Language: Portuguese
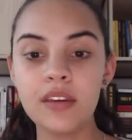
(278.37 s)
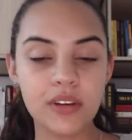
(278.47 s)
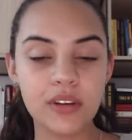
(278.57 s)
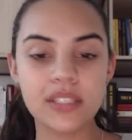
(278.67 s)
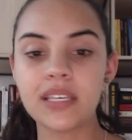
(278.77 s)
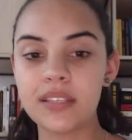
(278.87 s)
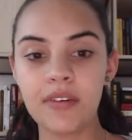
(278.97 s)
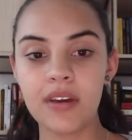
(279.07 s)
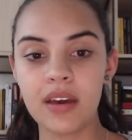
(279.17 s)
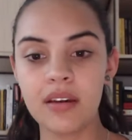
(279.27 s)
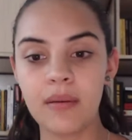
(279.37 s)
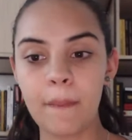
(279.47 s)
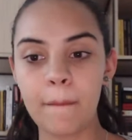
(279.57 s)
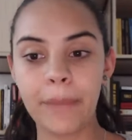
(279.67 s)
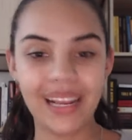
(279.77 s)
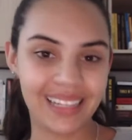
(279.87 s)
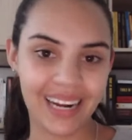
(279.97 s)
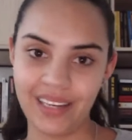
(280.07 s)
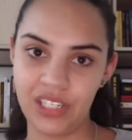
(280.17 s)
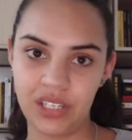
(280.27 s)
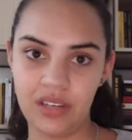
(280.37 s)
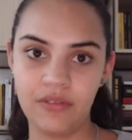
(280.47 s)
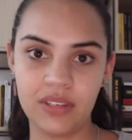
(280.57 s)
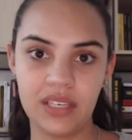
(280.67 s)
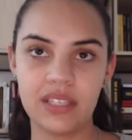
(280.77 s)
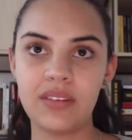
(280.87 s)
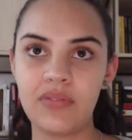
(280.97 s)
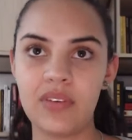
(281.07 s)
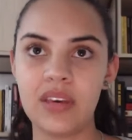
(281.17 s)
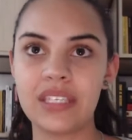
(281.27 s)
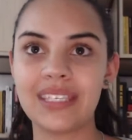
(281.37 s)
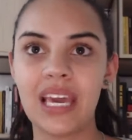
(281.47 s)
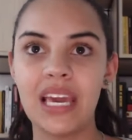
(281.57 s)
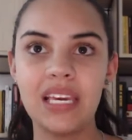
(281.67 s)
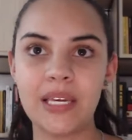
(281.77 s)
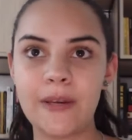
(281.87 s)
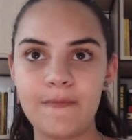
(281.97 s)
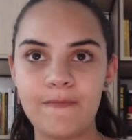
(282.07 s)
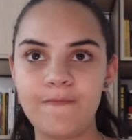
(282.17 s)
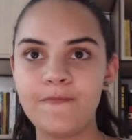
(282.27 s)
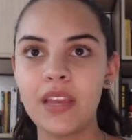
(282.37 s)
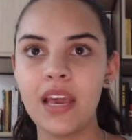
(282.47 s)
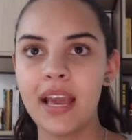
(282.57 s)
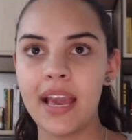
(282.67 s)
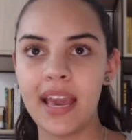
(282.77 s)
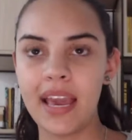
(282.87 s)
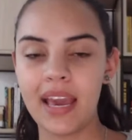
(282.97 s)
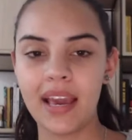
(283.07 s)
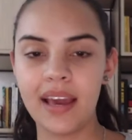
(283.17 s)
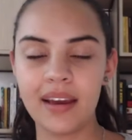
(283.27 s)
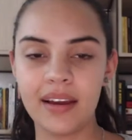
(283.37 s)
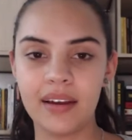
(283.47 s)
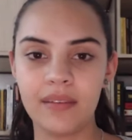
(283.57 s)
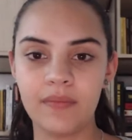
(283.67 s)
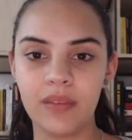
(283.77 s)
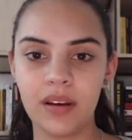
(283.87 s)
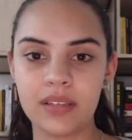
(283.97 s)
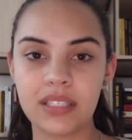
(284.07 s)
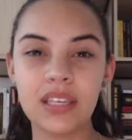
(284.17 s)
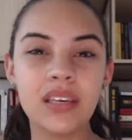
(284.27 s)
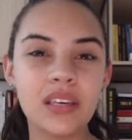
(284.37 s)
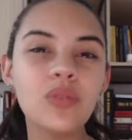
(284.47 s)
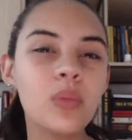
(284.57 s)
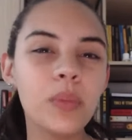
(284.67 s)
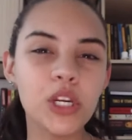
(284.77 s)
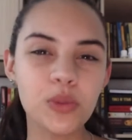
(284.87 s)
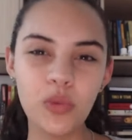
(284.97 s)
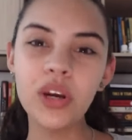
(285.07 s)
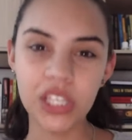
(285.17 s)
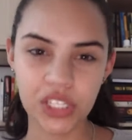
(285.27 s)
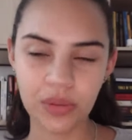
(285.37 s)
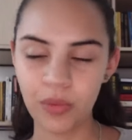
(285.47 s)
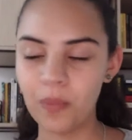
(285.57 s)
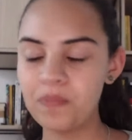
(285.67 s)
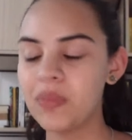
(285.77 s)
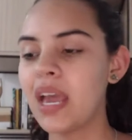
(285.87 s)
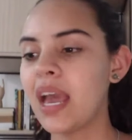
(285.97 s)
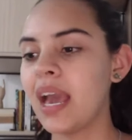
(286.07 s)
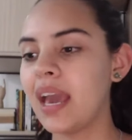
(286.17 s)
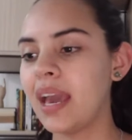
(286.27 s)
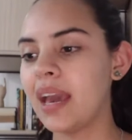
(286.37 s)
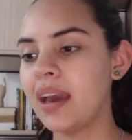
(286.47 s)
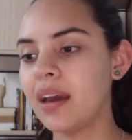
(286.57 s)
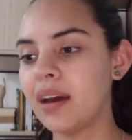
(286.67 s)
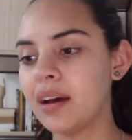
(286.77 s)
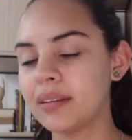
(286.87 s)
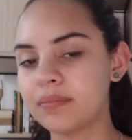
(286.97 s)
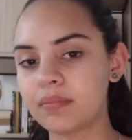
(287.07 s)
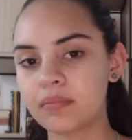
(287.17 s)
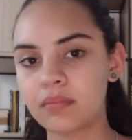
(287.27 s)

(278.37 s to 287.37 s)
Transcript: e você se vê para trás e você se vê sem é, seguir um mesmo ritmo. É,